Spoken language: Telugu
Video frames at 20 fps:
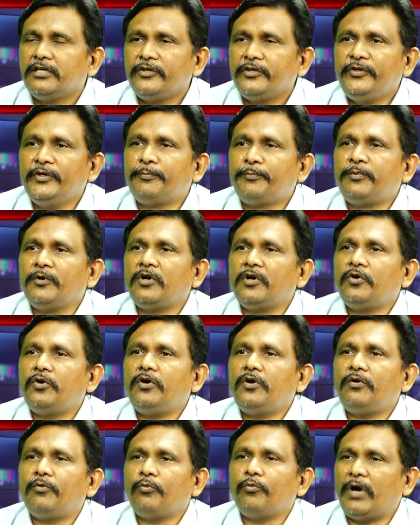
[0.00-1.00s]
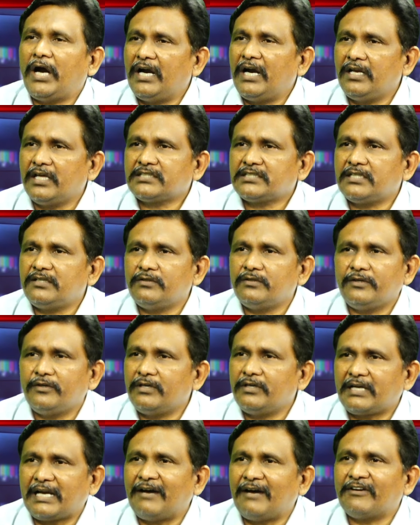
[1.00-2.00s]
ఇప్పుడు వాళ్ళు అసలు
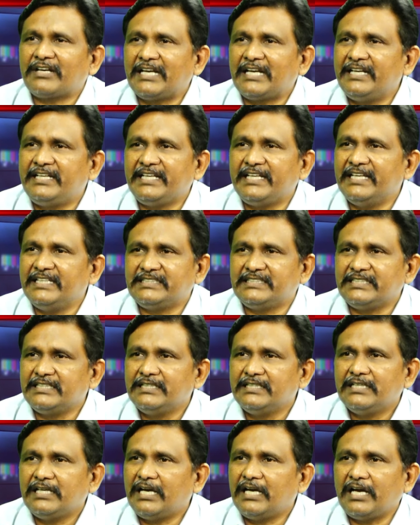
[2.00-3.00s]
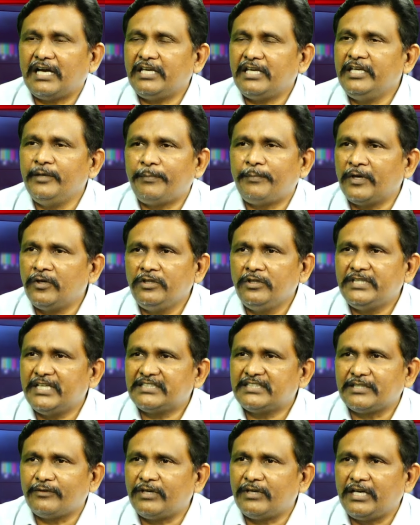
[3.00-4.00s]
రావట్లే చేసి ఈ పనులు
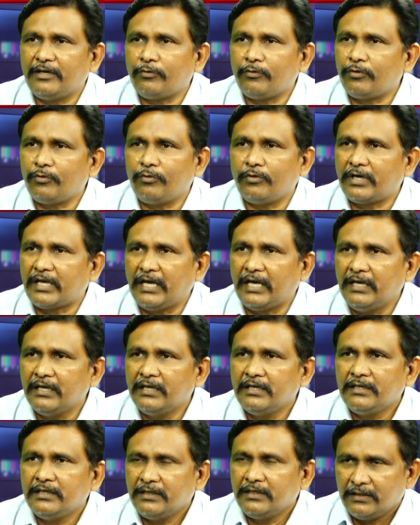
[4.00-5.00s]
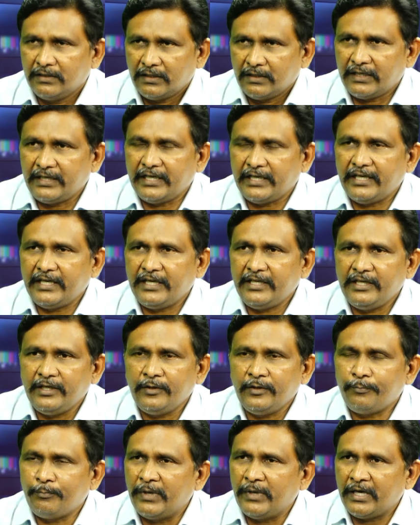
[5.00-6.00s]
చేసేవాళ్ళు ఎవరు కూడా అంటే ఈ
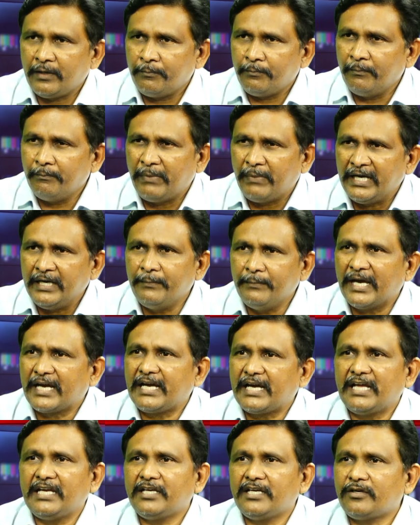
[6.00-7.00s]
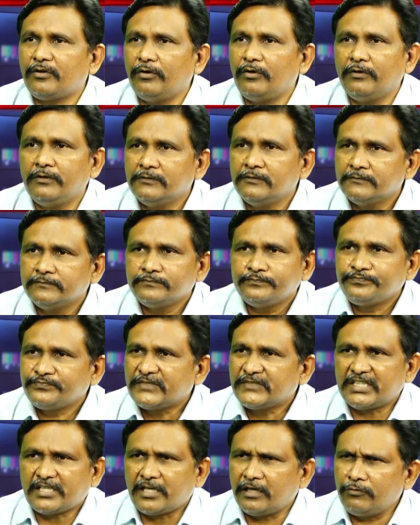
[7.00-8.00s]
బండి మెకానిక్లు
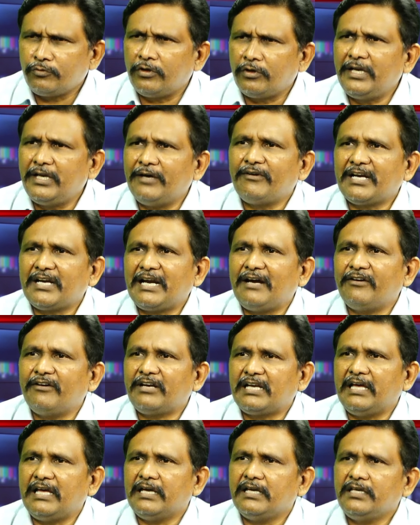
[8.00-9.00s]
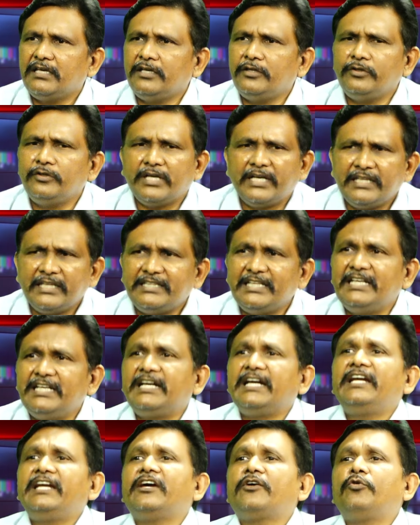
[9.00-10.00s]
ఇట్లాంటి వాళ్ళు ఎవరు రావట్లా ఎందుకంటే
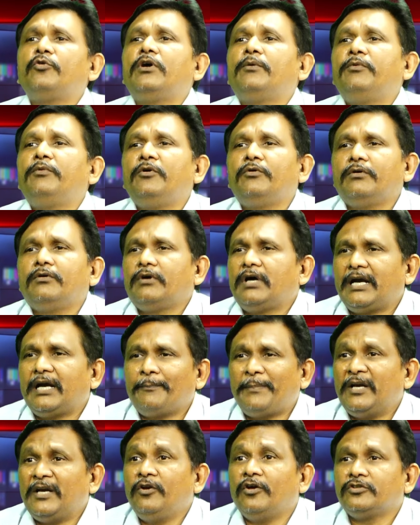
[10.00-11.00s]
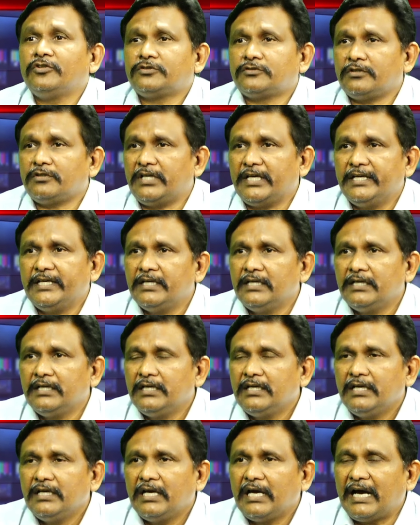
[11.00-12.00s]
దీనికంటే ఎక్కువ డబ్బులు వాళ్ళ పనిలో వస్తుంది
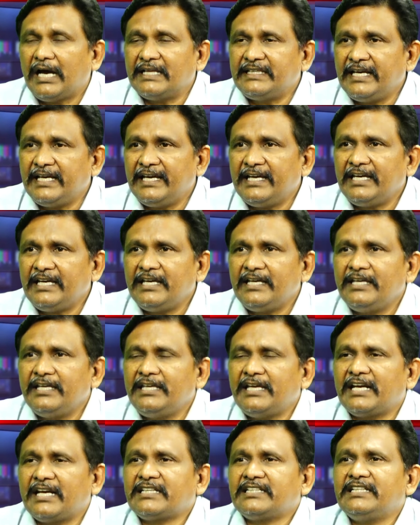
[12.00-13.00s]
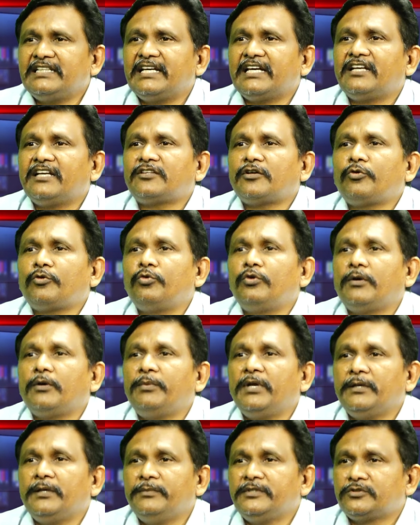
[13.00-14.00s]
అదే ఎలక్షన్ దగ్గర తక్కువ
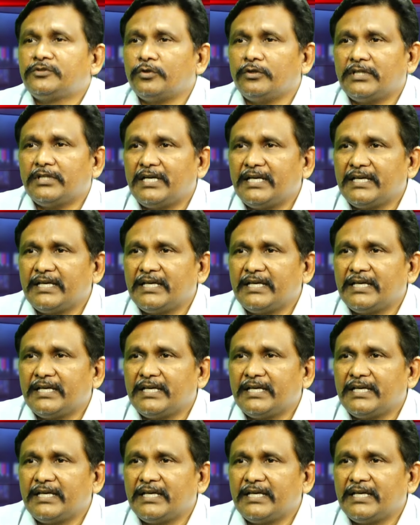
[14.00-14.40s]
డబ్బులు అనిపిస్తుంది